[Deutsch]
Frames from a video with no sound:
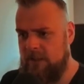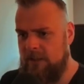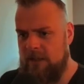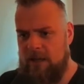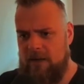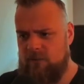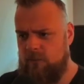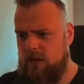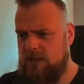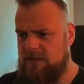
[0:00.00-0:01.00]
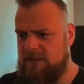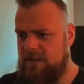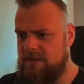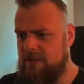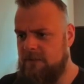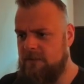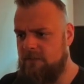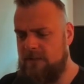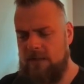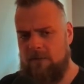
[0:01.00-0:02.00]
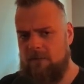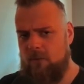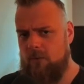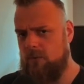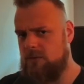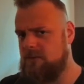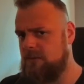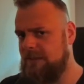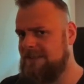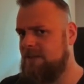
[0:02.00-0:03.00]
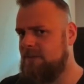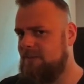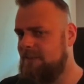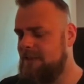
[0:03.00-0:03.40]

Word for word: Also mache ich das Ganze via Fokus. Und jetzt habe ich via